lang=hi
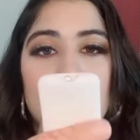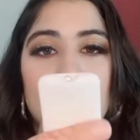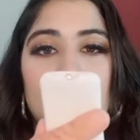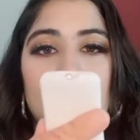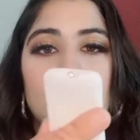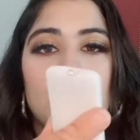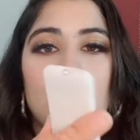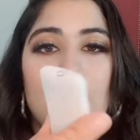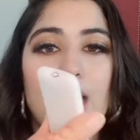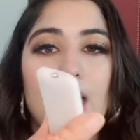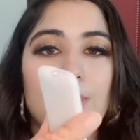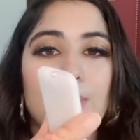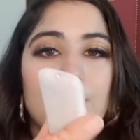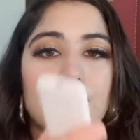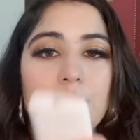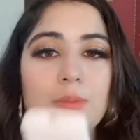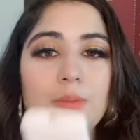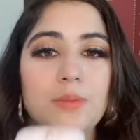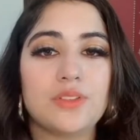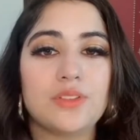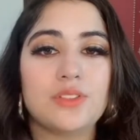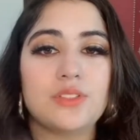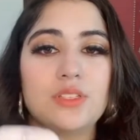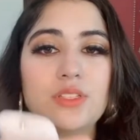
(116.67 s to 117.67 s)
है कि आप अपनी
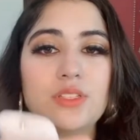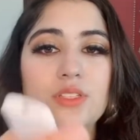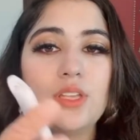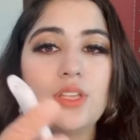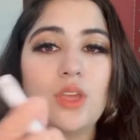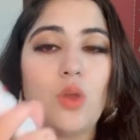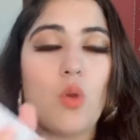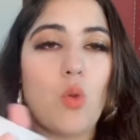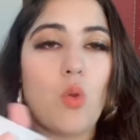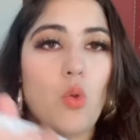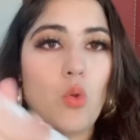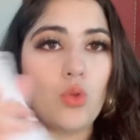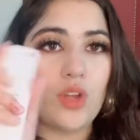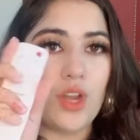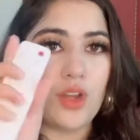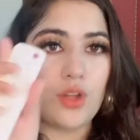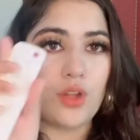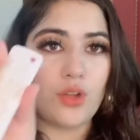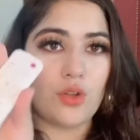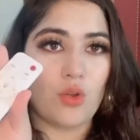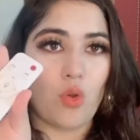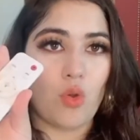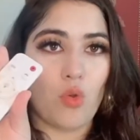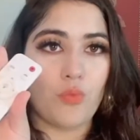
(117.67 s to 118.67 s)
मर्ज़ी से ऑन
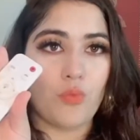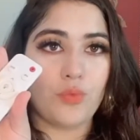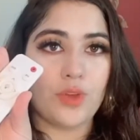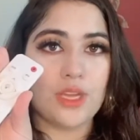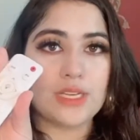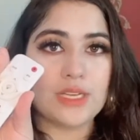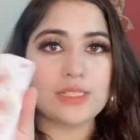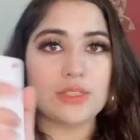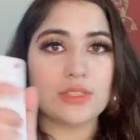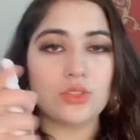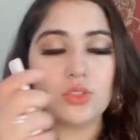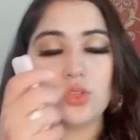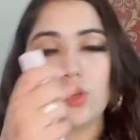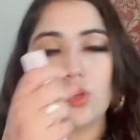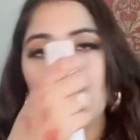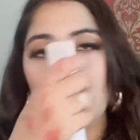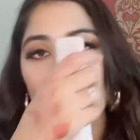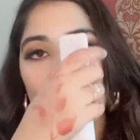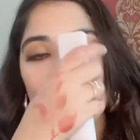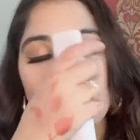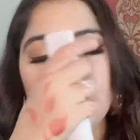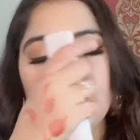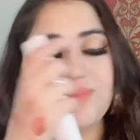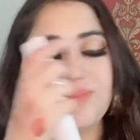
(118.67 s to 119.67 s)
एंड ऑफ कर सकते हो
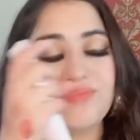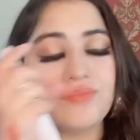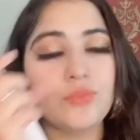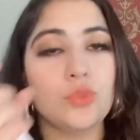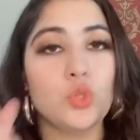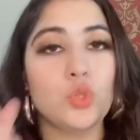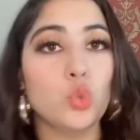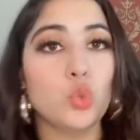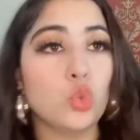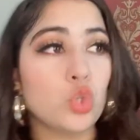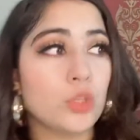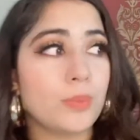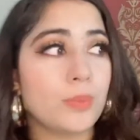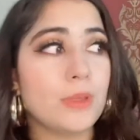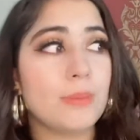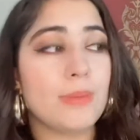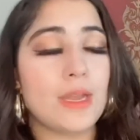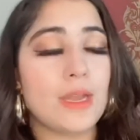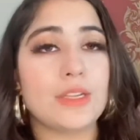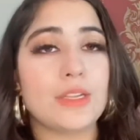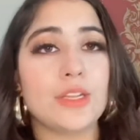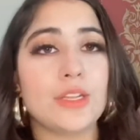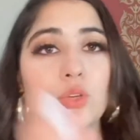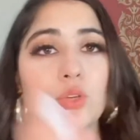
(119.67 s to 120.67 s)
अगर आप दूर भी
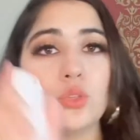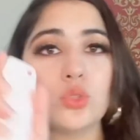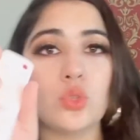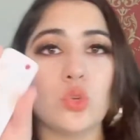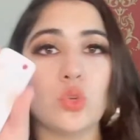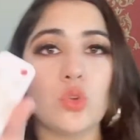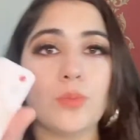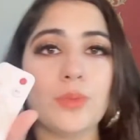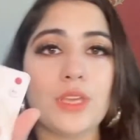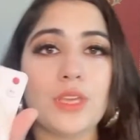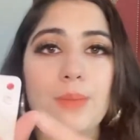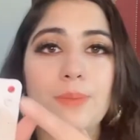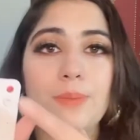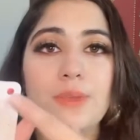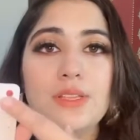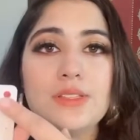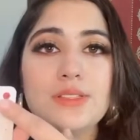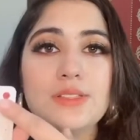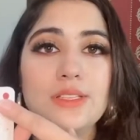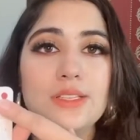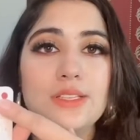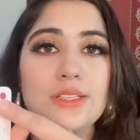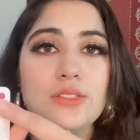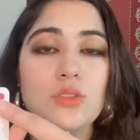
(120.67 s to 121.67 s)
बैठे हो तो भी आप
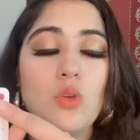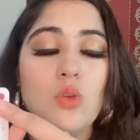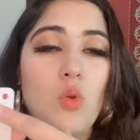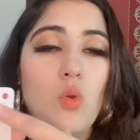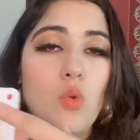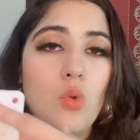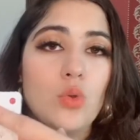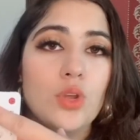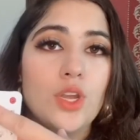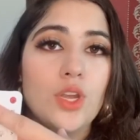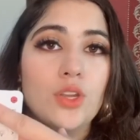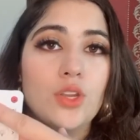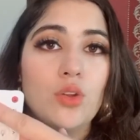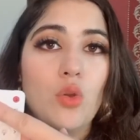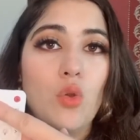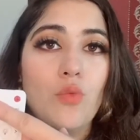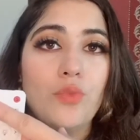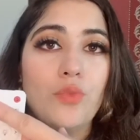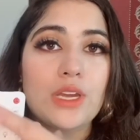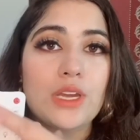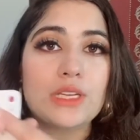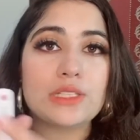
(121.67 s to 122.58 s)
इजीली इसको ऑन एंड ऑफ कर